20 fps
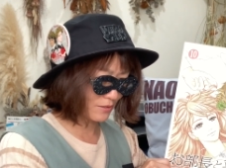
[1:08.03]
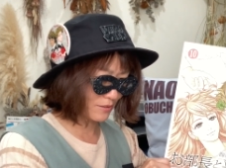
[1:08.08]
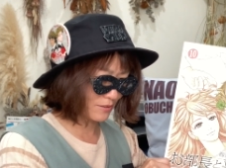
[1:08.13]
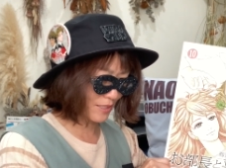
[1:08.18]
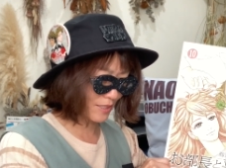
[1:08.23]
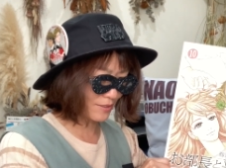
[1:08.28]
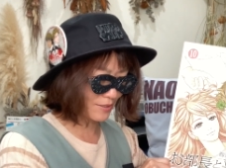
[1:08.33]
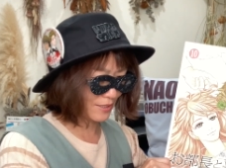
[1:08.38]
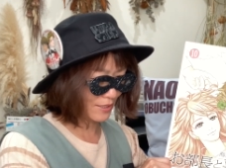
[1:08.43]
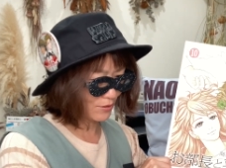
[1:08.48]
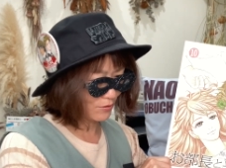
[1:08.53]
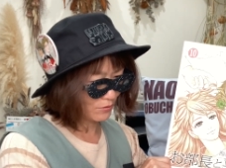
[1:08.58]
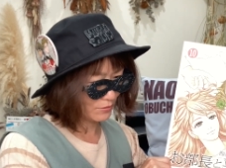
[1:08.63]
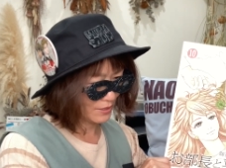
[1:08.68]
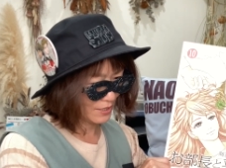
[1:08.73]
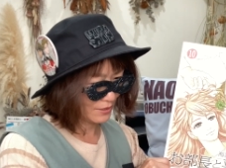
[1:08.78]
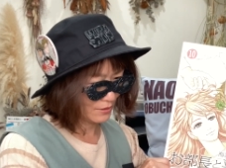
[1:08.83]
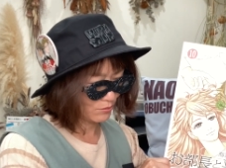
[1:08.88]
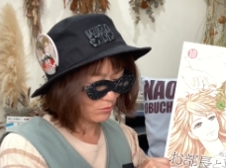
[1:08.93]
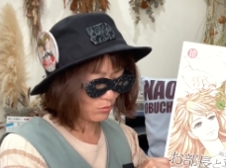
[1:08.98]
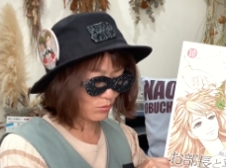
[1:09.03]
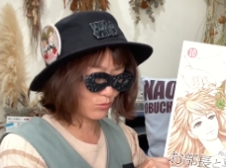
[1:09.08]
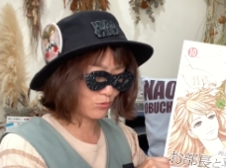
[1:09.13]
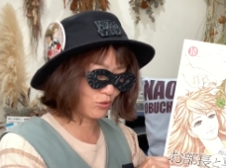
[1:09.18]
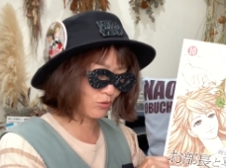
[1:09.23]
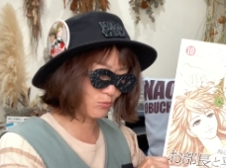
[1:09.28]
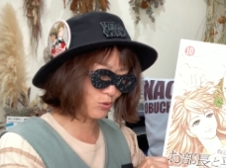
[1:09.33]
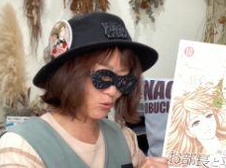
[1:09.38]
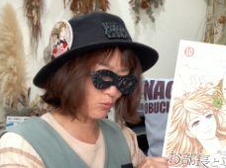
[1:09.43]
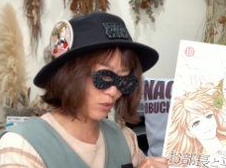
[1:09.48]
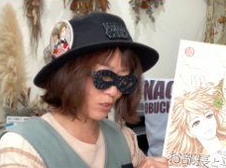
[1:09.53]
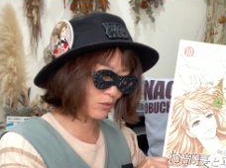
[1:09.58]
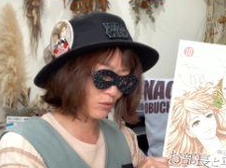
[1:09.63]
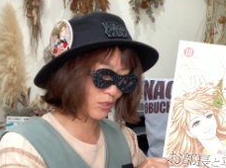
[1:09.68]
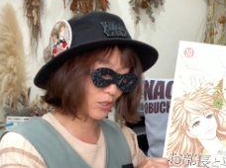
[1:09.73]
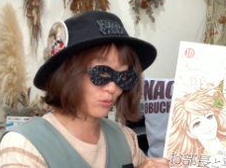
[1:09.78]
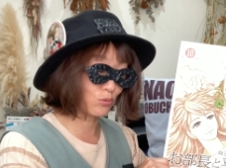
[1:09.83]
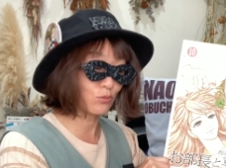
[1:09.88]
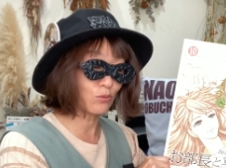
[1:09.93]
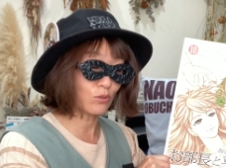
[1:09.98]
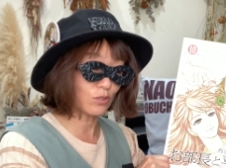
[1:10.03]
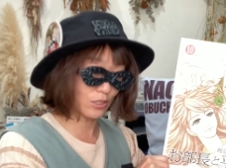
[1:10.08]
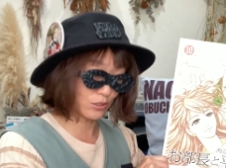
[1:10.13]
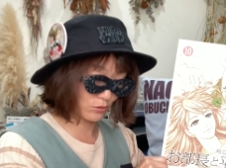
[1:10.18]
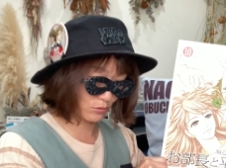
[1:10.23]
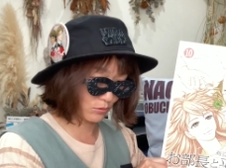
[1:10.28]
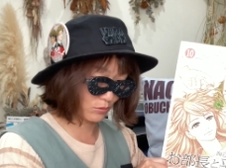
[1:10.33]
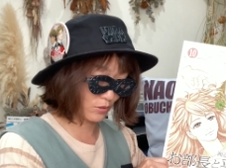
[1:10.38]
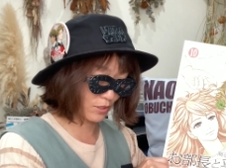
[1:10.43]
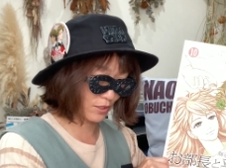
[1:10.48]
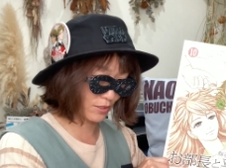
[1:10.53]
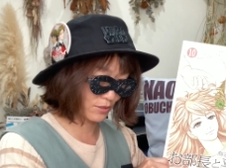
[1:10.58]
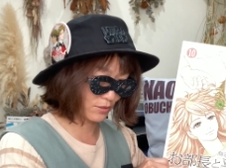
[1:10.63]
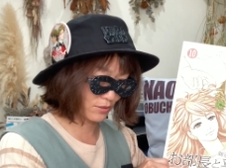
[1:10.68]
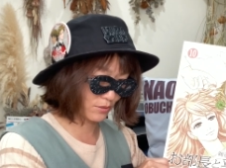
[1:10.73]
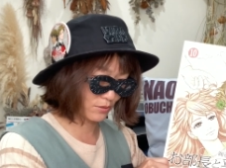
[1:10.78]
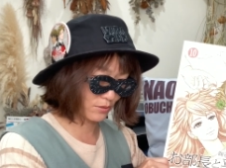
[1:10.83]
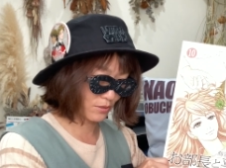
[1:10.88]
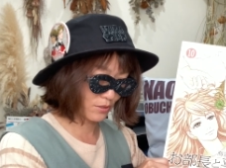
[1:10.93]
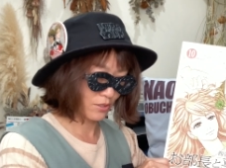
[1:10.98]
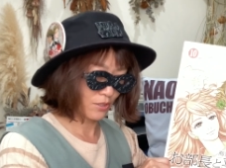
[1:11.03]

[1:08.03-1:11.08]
たんだろうなと読み終わった後の感想です